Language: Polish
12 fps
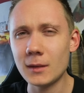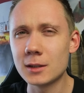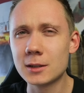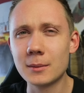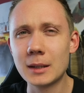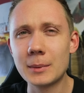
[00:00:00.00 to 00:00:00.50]

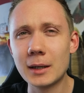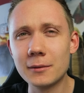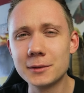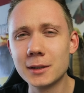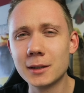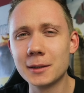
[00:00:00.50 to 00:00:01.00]
Jestem
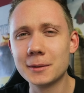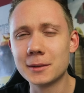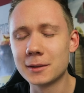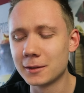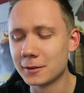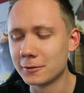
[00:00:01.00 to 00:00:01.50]
naprawdę
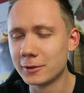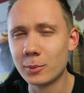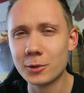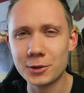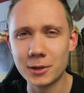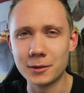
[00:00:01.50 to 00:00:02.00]
y,
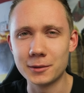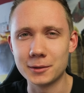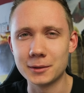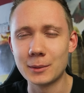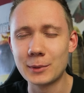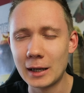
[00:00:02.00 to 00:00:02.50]

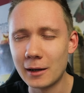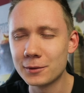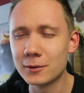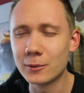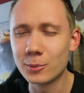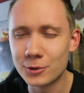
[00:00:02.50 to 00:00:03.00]
wypoczęty.
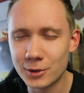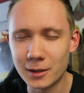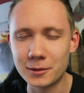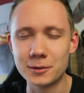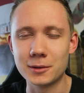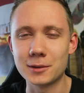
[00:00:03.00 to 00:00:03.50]
Naprawdę
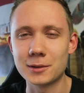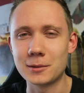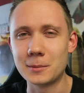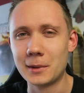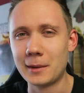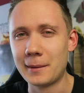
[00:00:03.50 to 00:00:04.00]
wypoczęty
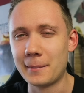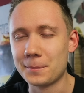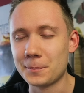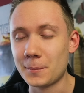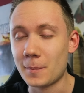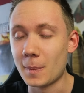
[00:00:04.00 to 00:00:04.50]
jestem.
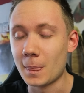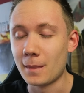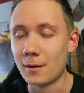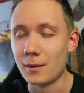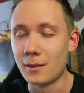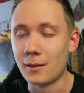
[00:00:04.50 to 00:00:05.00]

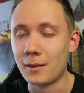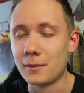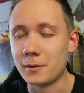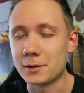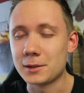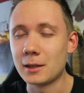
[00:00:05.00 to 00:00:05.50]

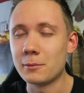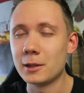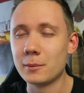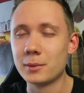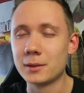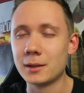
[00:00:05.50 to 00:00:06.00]

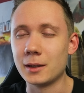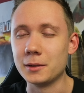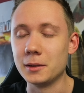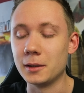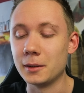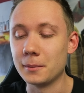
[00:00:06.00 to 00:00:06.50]
Następne
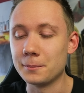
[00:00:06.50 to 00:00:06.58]
pytanie.